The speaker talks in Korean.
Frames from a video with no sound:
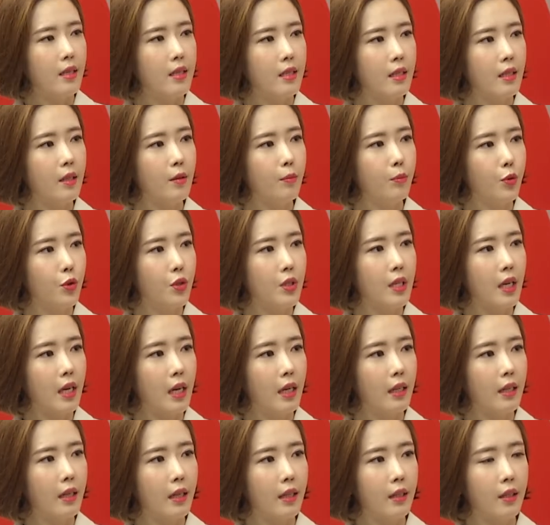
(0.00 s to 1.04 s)
지금
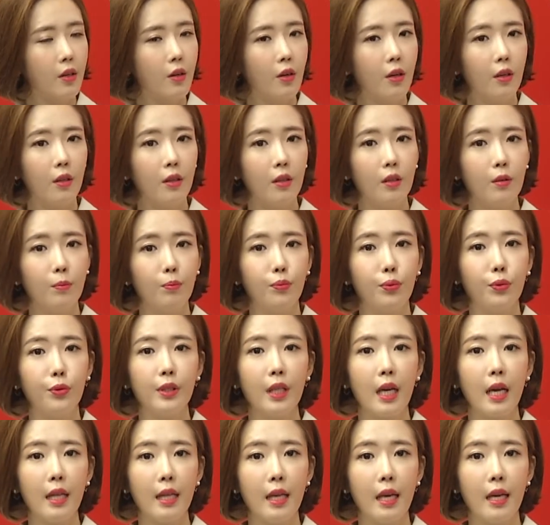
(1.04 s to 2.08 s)
문제가 된 건
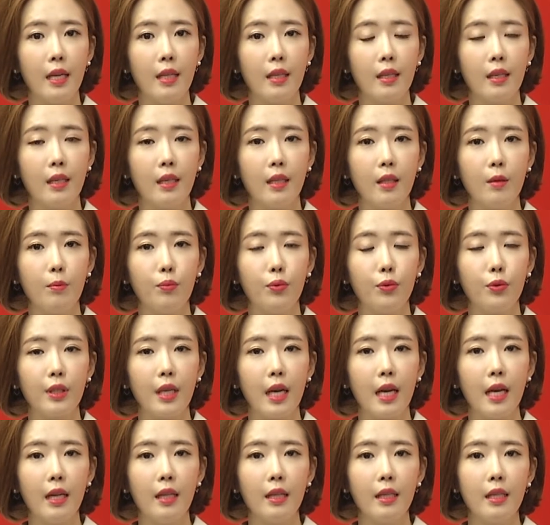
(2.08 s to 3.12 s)
부산에 있는
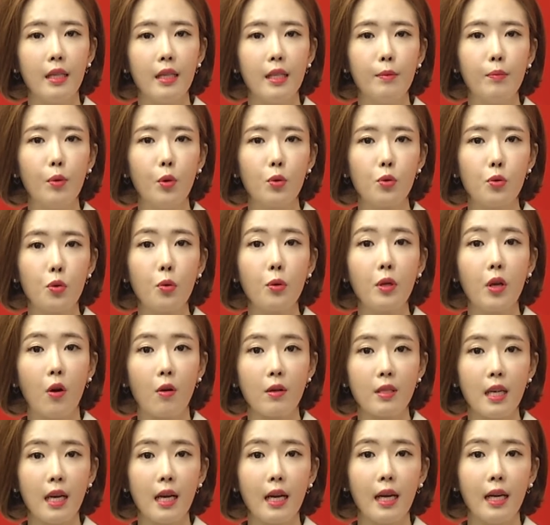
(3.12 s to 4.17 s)
부산 일본
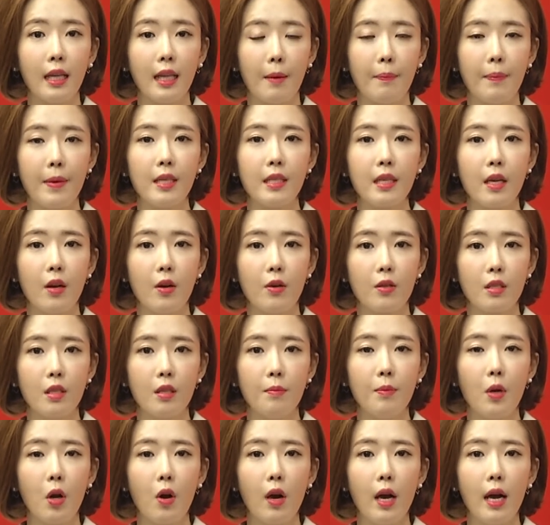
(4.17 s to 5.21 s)
총영사관 앞에
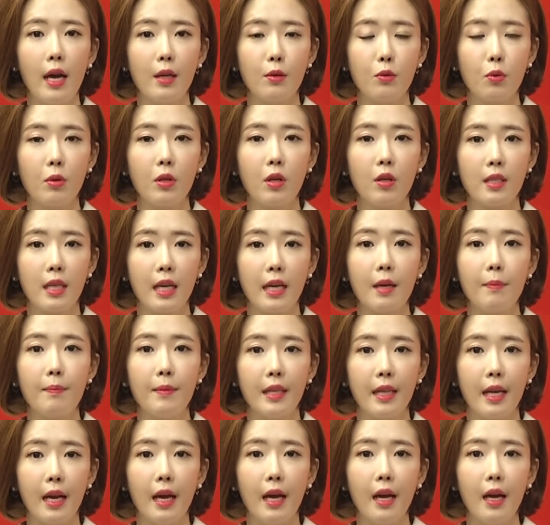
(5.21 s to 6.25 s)
세워진 평화의
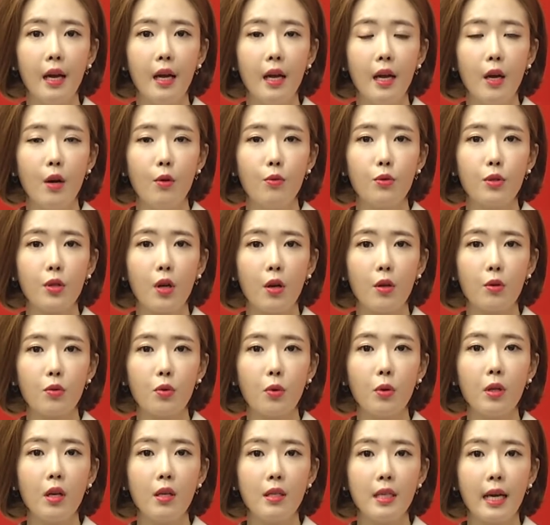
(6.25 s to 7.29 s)
소녀상입니다. 우선
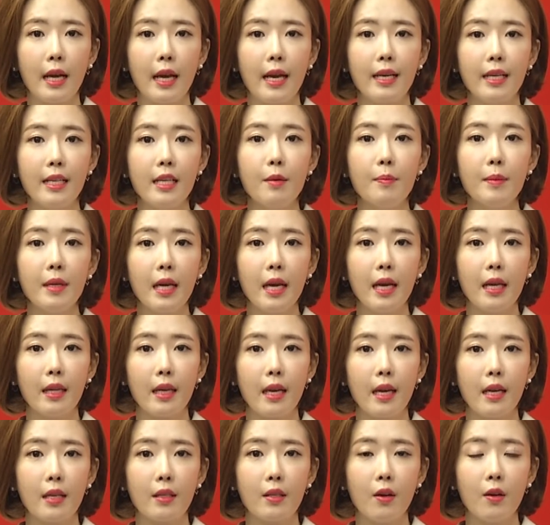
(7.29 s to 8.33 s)
소녀상의 의미에
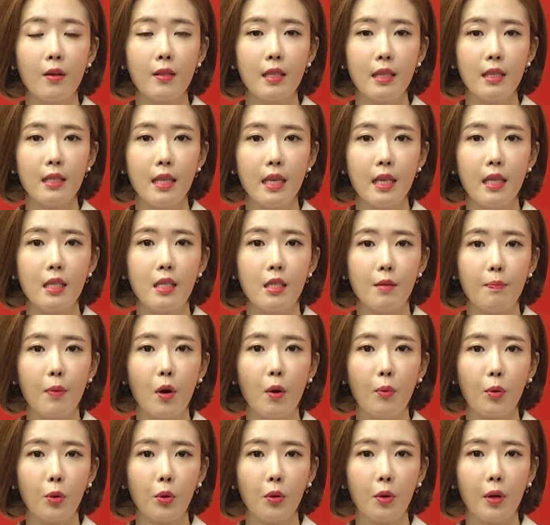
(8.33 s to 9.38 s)
대해서 천천히
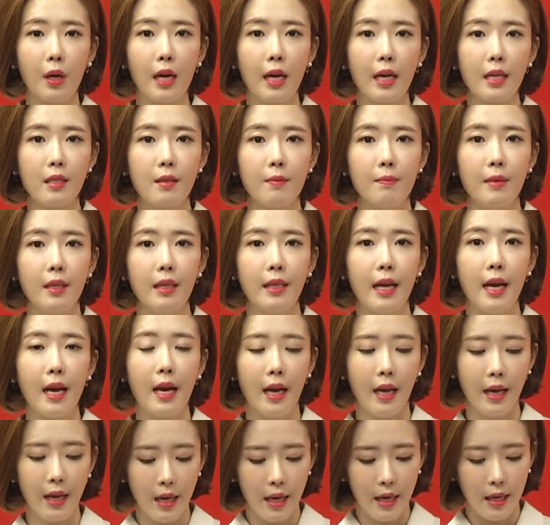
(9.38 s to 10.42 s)
짚어보도록
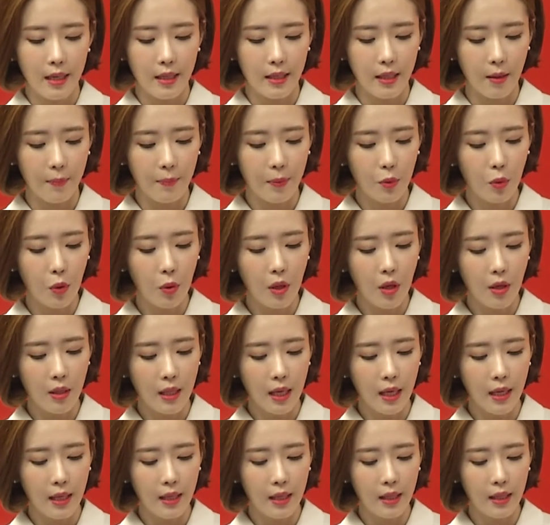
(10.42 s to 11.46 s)
하겠습니다. 이제
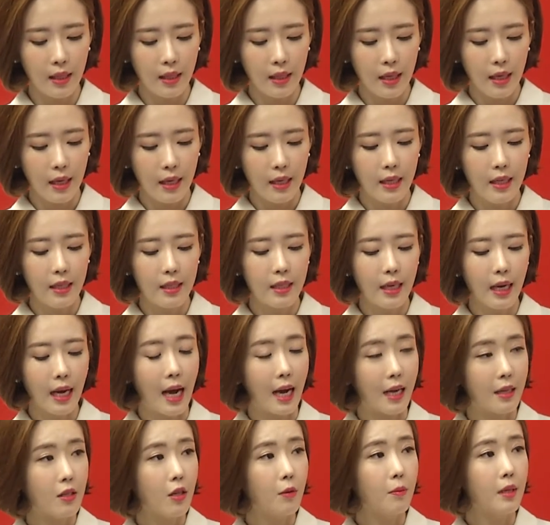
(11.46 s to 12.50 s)
소녀상은 일제
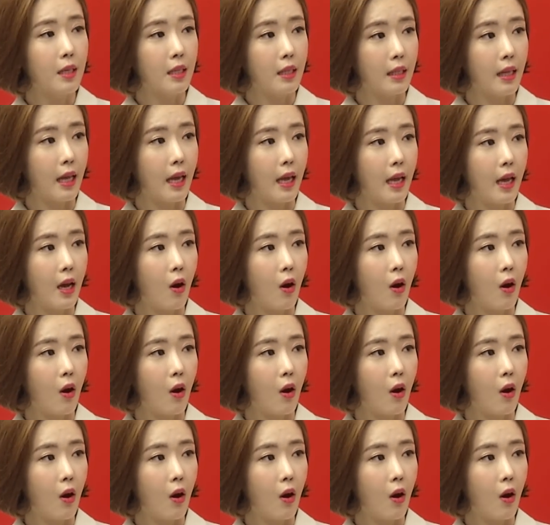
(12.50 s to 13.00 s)
강점기 때